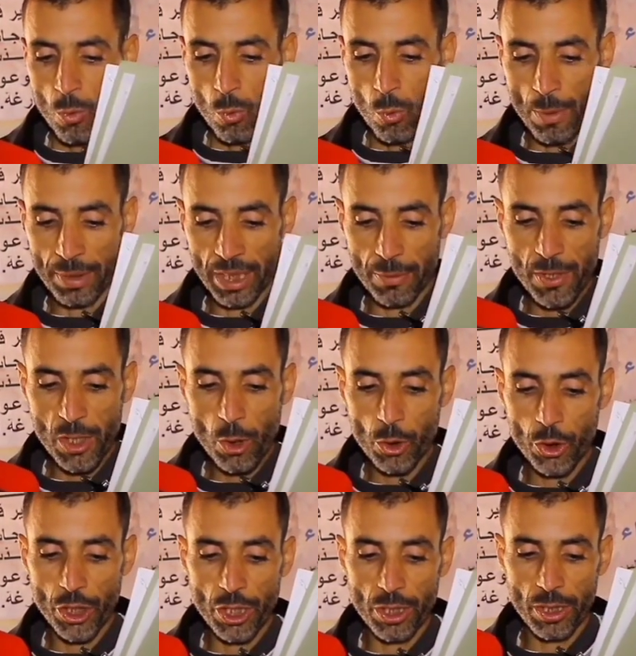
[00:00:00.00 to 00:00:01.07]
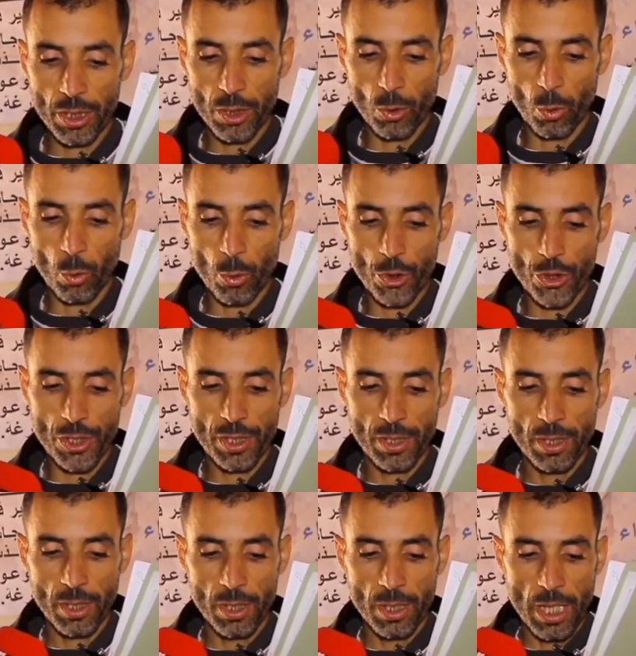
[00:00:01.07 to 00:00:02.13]
ومن 25 غشت
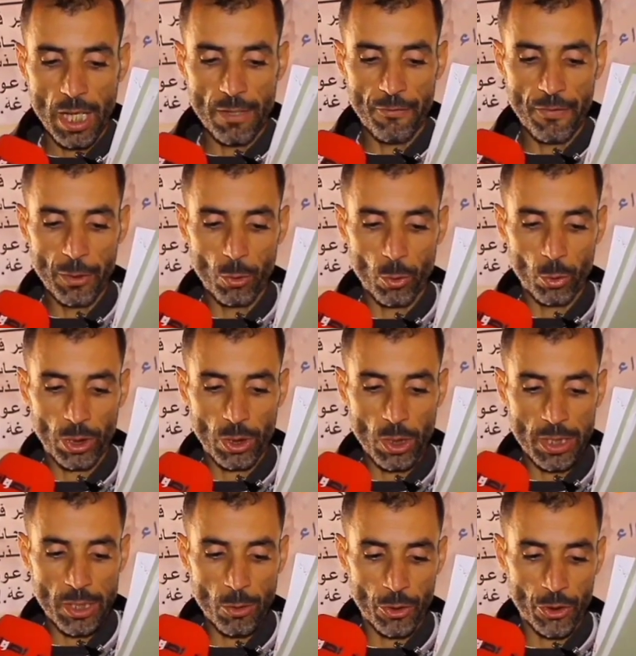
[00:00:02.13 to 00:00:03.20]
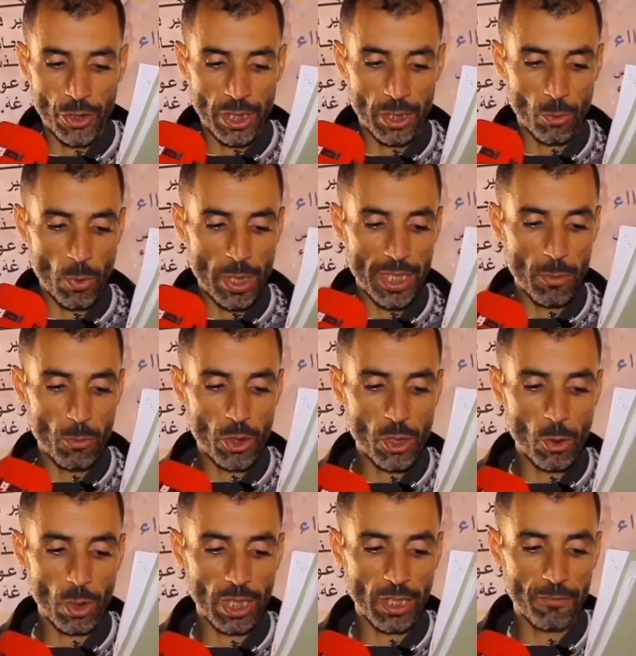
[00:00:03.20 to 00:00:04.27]
2023 وهي
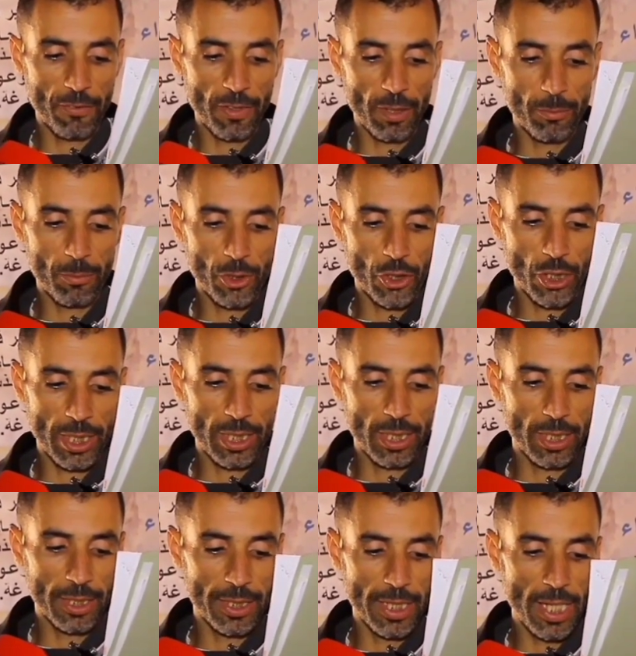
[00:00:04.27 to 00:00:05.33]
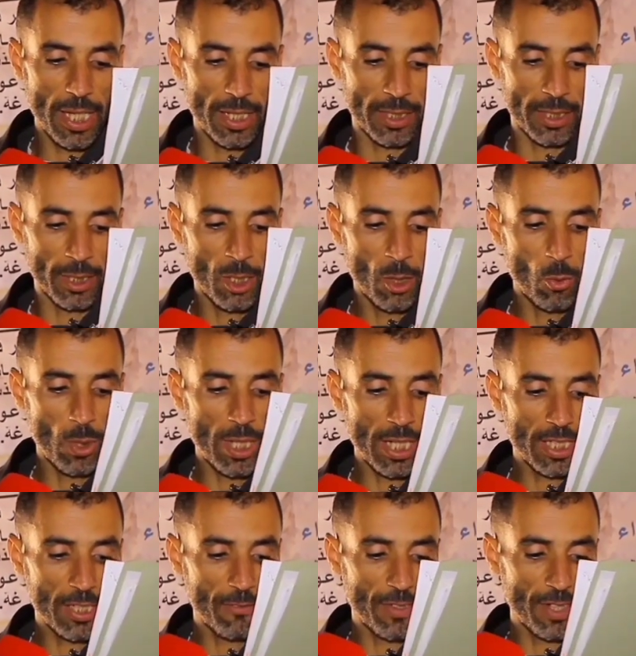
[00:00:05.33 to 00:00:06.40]
متوقفة بشكل نهائي
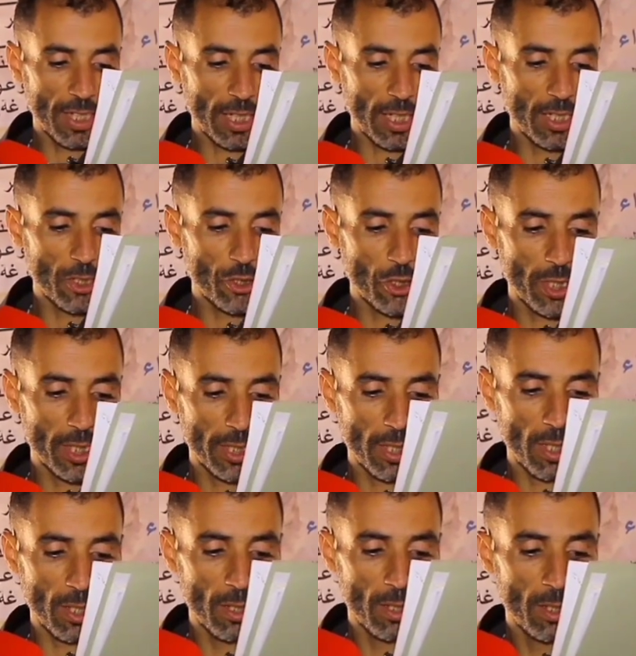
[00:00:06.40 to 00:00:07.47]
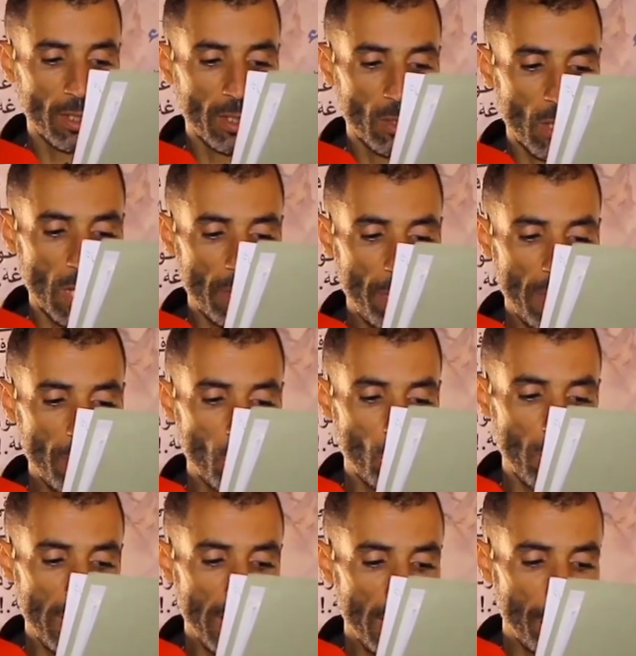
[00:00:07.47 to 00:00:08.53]
والهاتف النقال للشركة
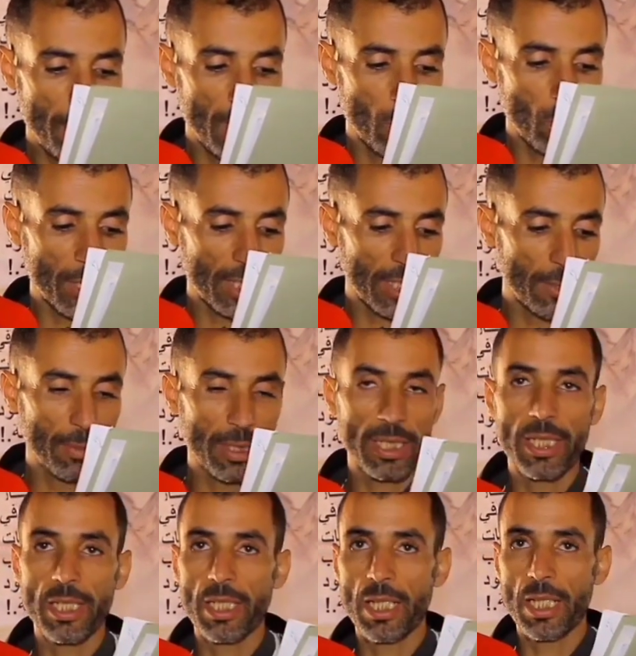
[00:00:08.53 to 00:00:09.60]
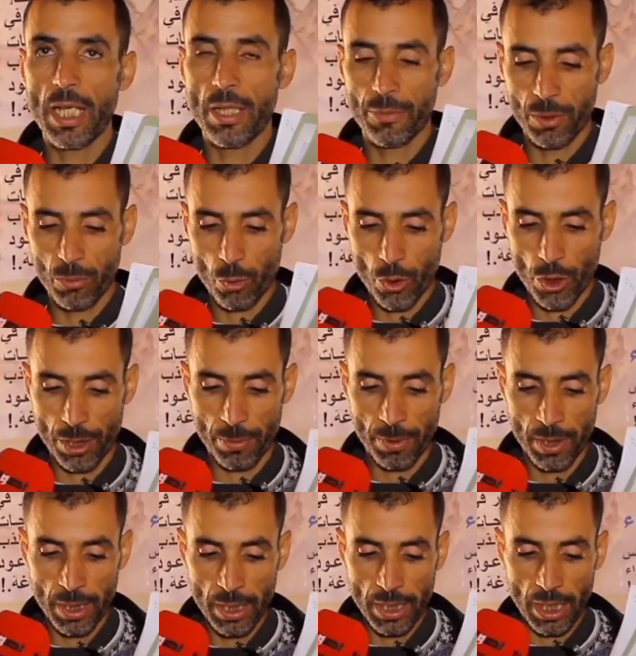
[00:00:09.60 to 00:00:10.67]
المحمول لا يعمل والثابت لا من مجيب
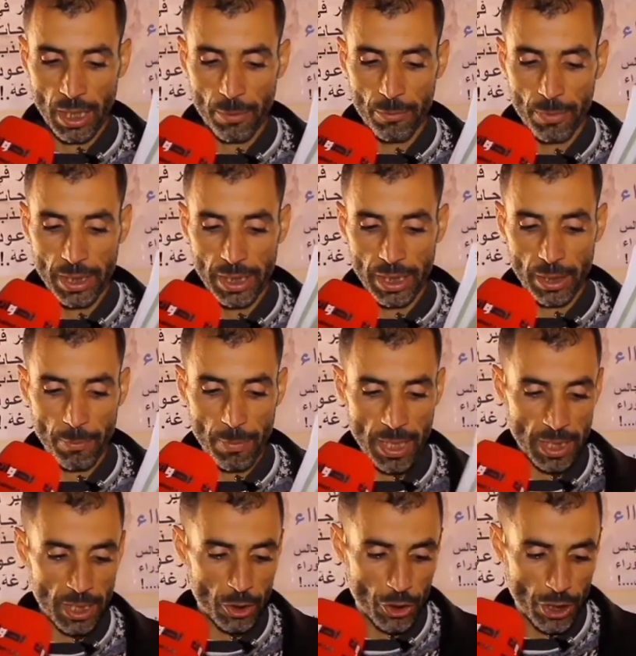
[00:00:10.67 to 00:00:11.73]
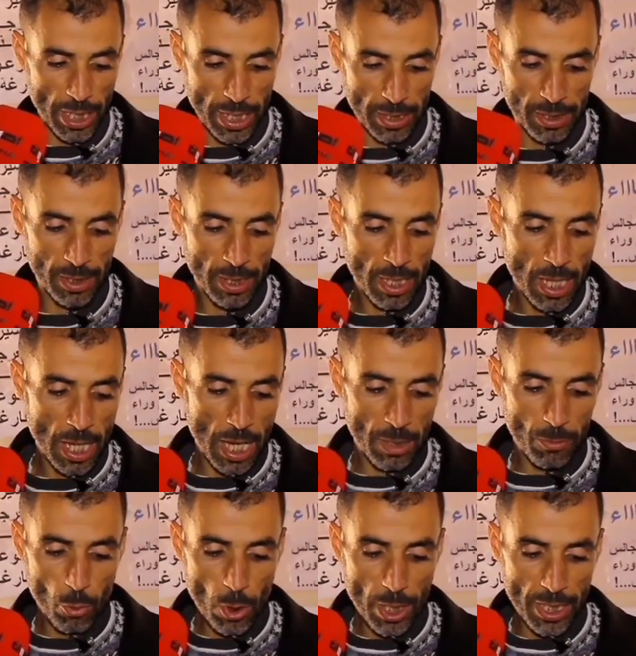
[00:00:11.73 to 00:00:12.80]
رغم إخبار الجهات
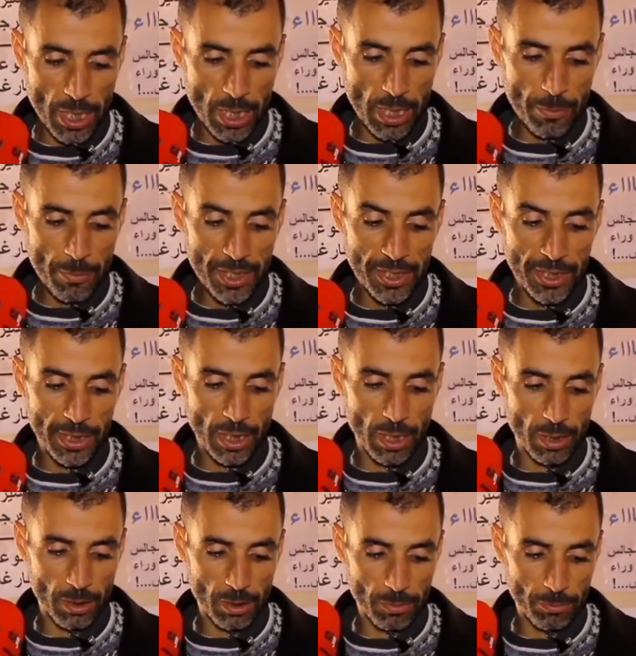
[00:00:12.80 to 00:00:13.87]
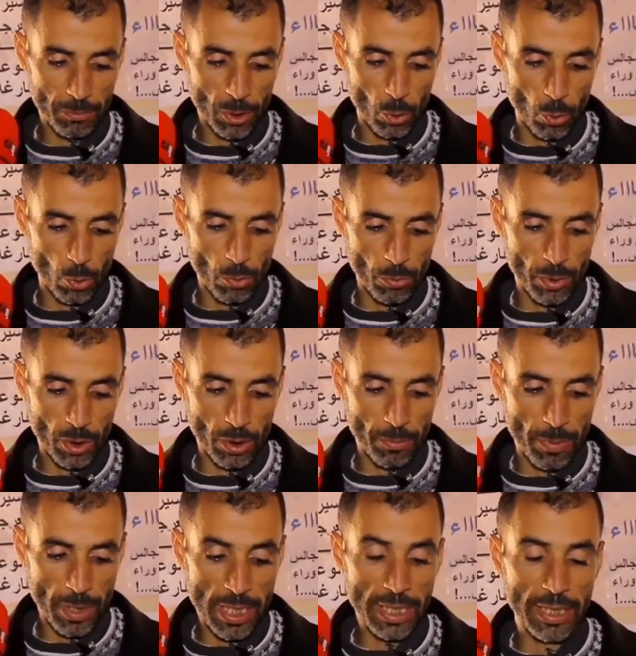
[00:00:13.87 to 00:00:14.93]
المعنية بك...
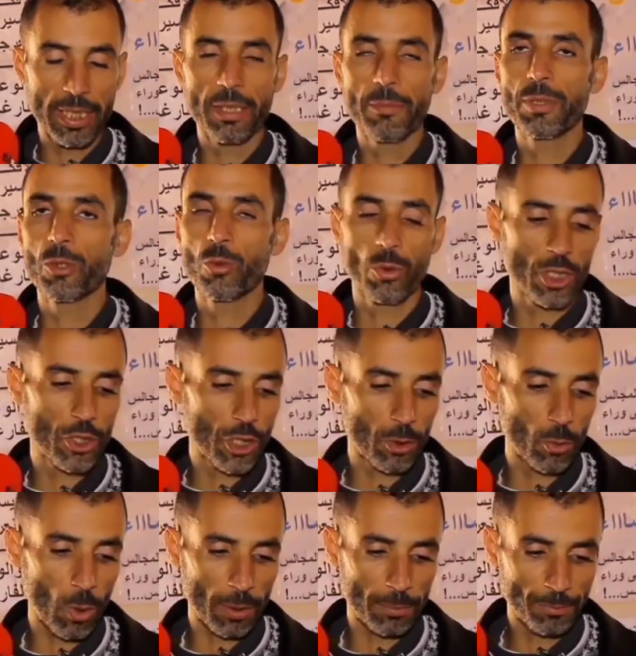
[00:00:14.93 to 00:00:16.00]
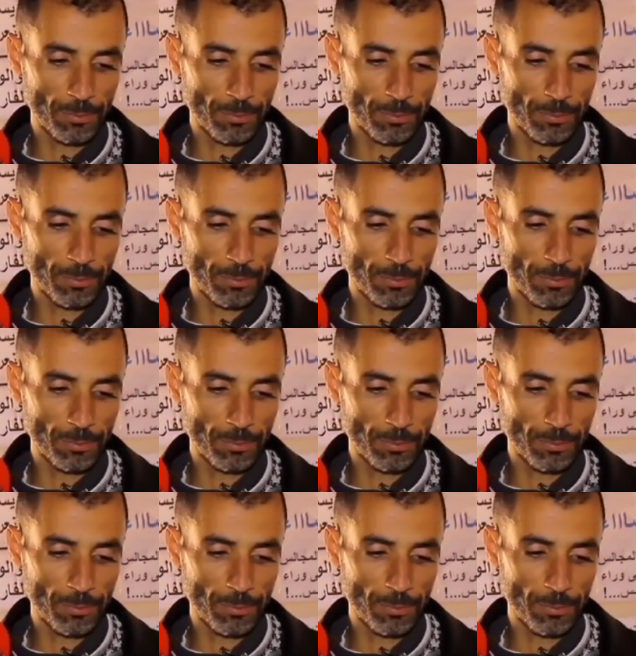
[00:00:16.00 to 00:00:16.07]
بك... لكن بدون جدوى